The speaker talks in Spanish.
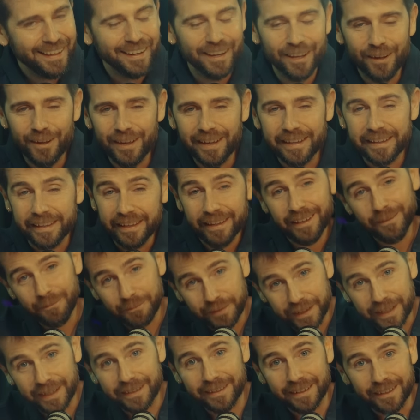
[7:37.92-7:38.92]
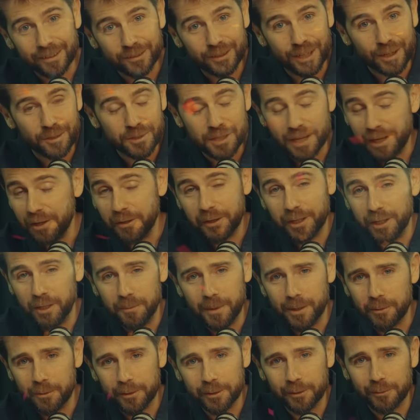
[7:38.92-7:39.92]
Ah, y fíjate, otra cosa del lore, no
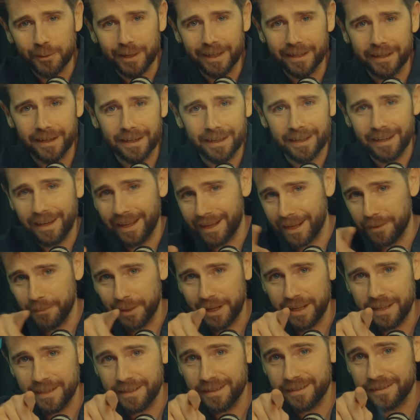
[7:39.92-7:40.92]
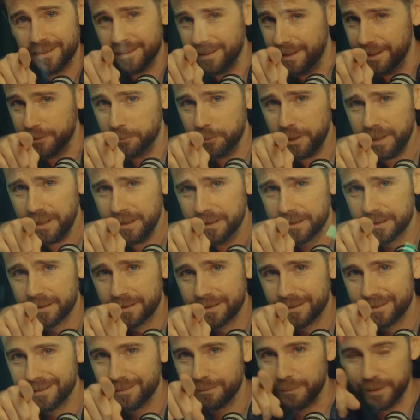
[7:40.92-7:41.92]
me acuerdo cuál era la cámara. ¿Es ¿La tuya?
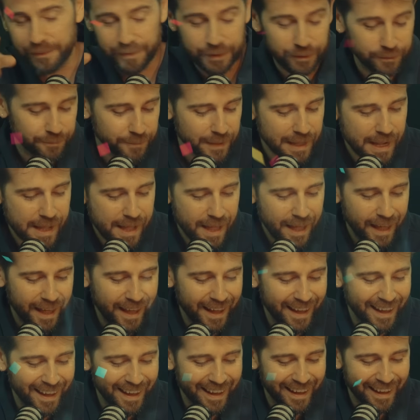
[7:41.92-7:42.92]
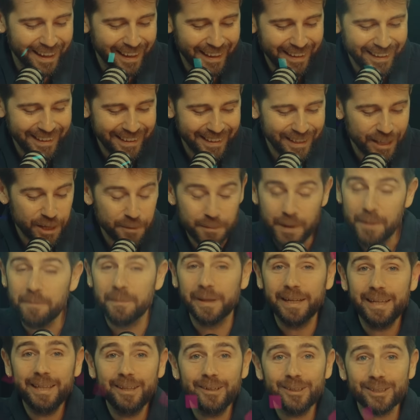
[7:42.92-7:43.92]
Perfecto. Eh, y
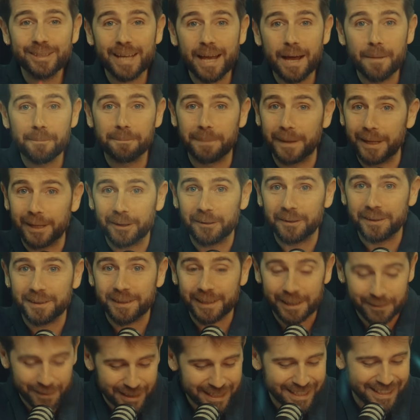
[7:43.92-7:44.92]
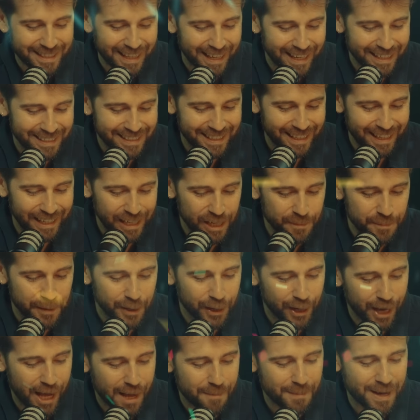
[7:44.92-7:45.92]
bienvenidos a Perro Entrevistas, el
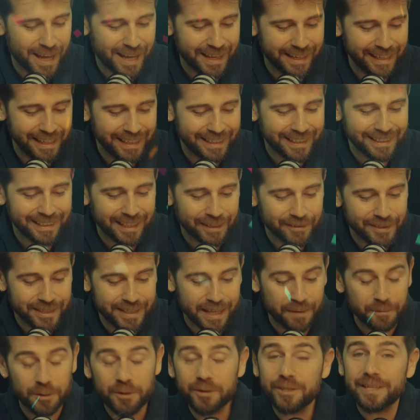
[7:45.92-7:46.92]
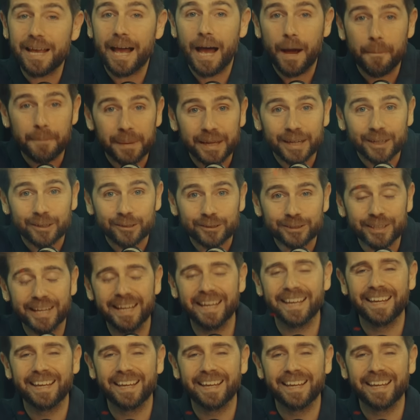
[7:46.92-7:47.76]
programa en el que entrevistamos a perros.